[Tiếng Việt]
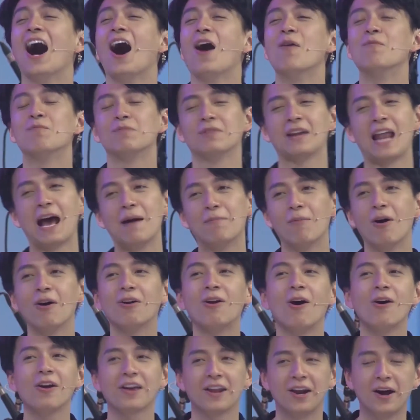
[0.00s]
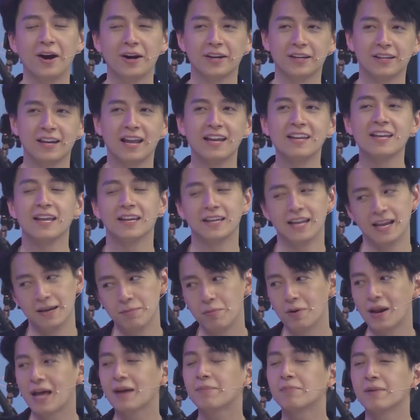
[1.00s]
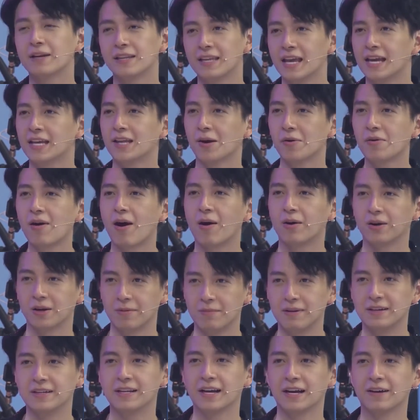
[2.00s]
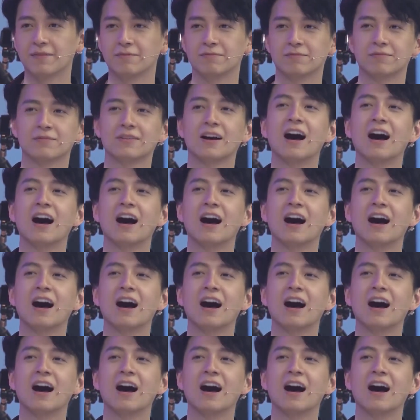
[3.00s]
Không, Nam bối rối vậy thôi. Để một lát mình về chỗ ngồi rồi mình rồi,